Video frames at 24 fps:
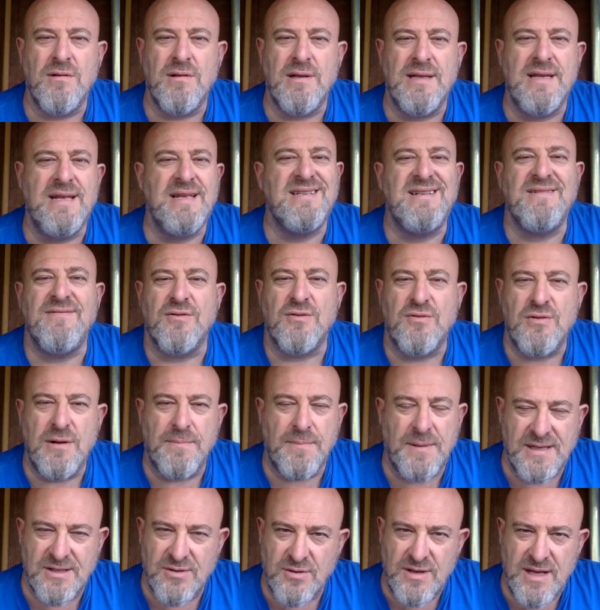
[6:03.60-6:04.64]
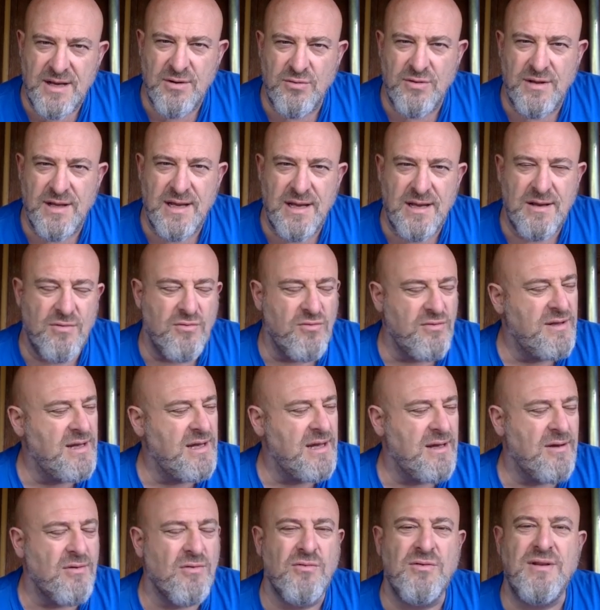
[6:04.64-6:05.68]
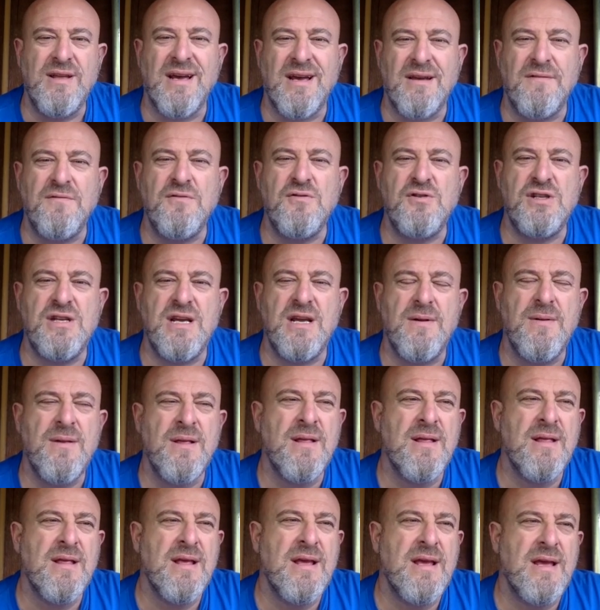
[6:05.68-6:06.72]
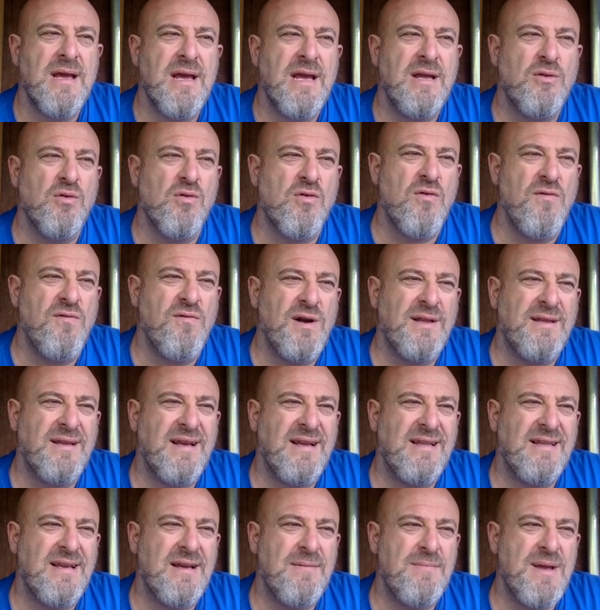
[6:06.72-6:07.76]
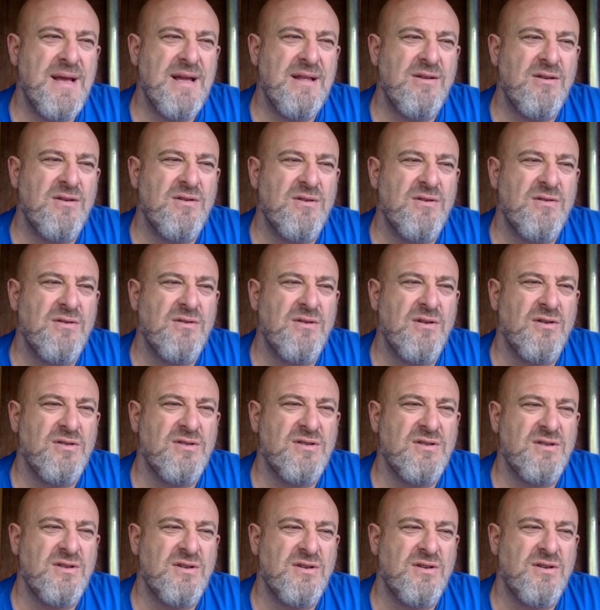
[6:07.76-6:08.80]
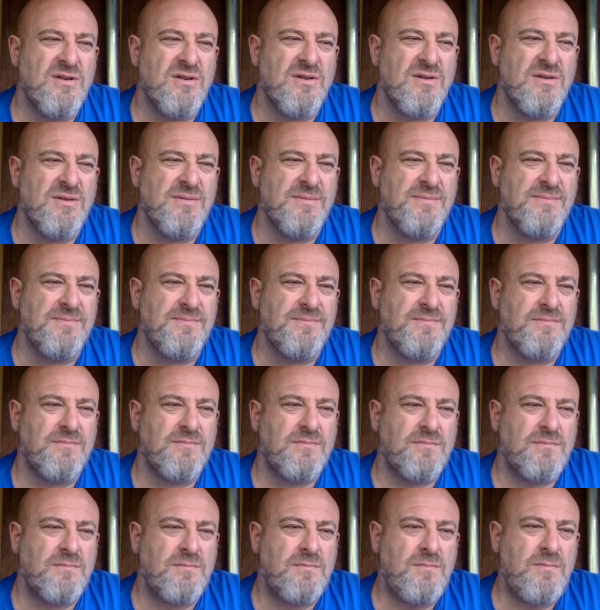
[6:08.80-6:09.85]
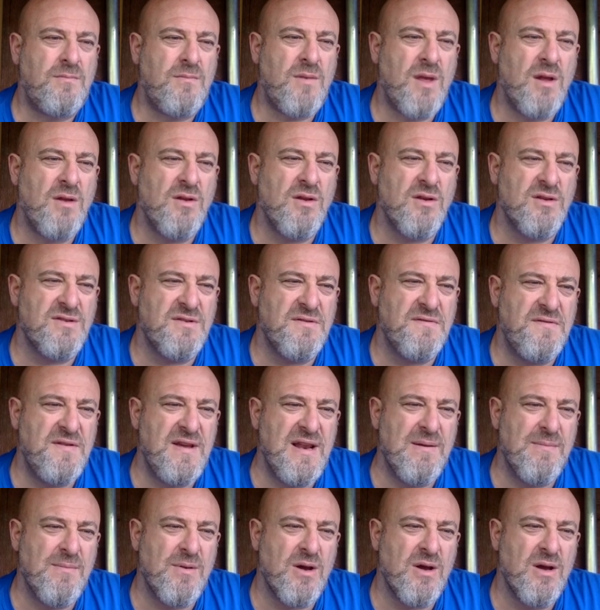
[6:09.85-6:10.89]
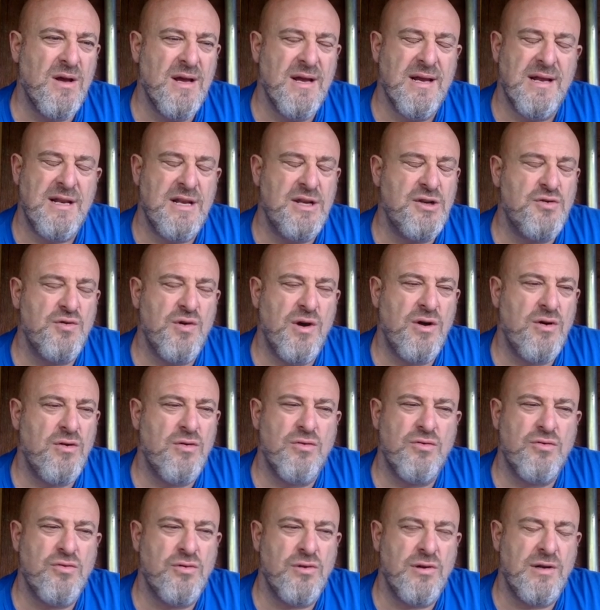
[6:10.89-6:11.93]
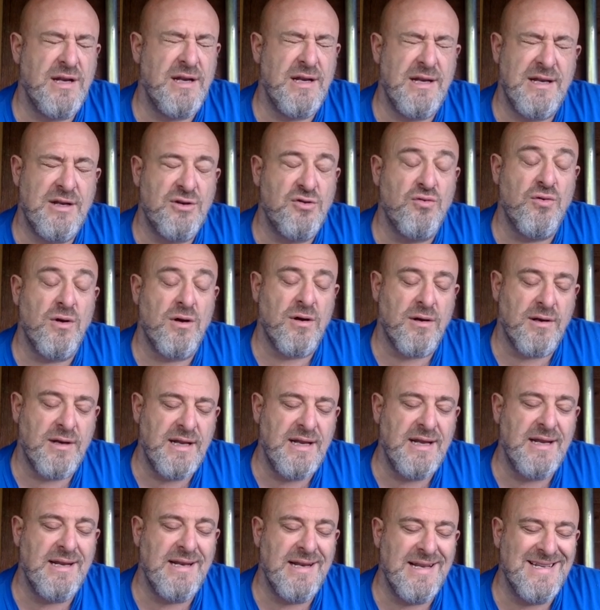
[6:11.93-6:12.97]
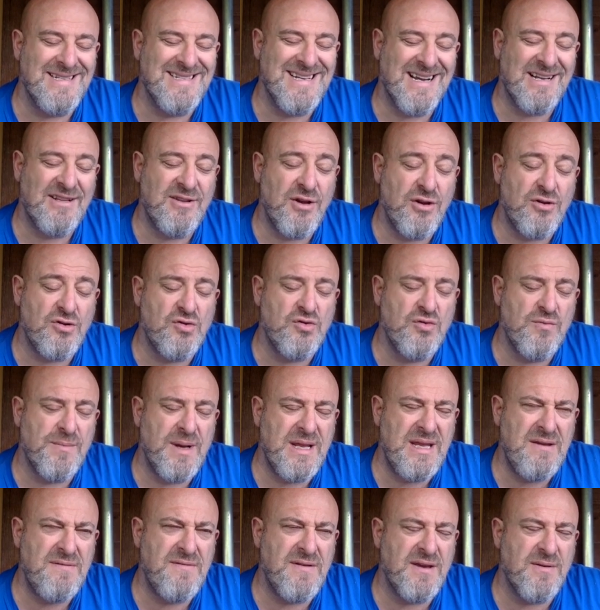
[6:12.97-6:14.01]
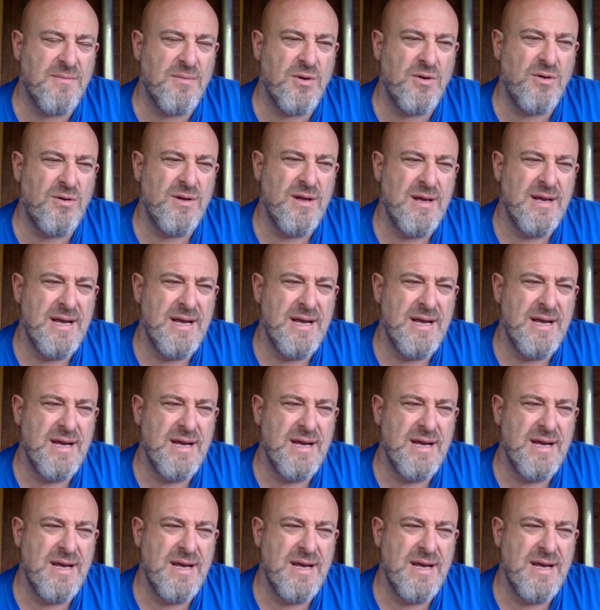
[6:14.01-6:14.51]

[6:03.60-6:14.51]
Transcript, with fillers: des éventuels prisonniers ou des, ou des, ou des réfugiés. Et donc, on voit très très bien dans, dans, ce, dans ce film, les joueurs, les, joueurs les, acteurs jouent magnifiquement.